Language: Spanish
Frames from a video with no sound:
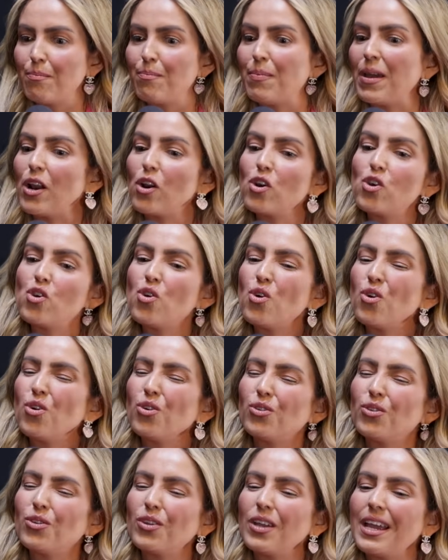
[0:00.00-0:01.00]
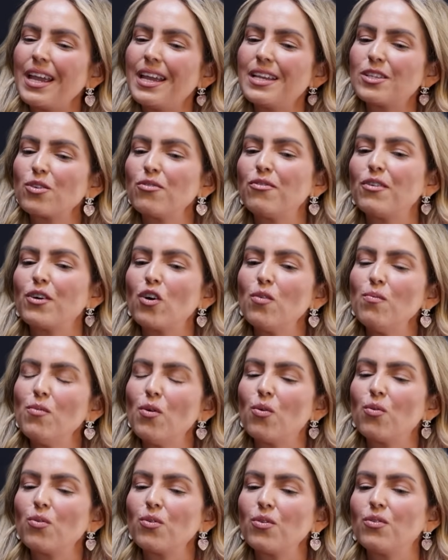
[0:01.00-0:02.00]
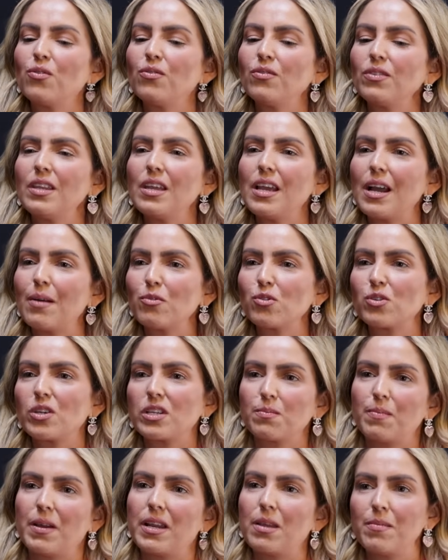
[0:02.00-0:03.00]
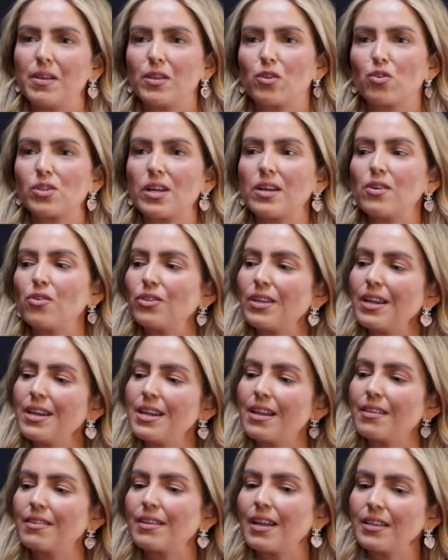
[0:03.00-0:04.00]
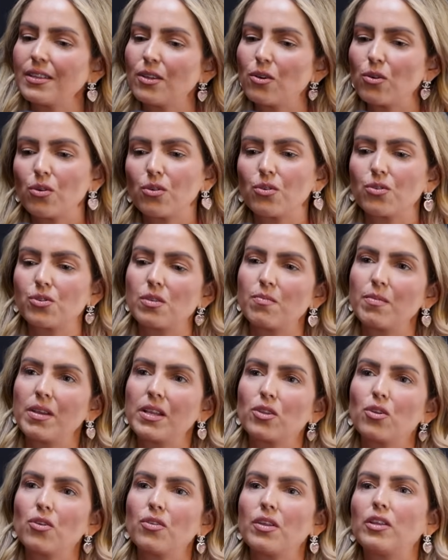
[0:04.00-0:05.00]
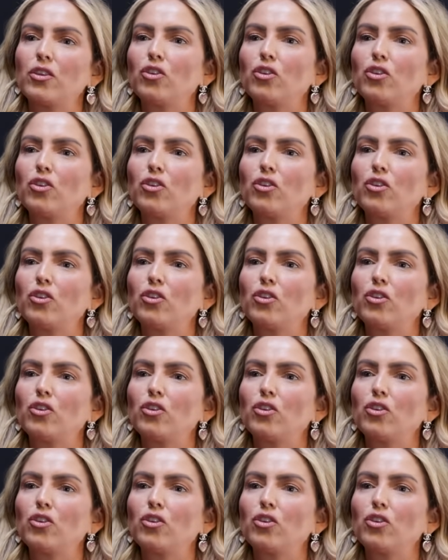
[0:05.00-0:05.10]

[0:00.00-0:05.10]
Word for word: pero no eso fue como un, digamos, experimento. O sea, no tenían tanto conocimiento de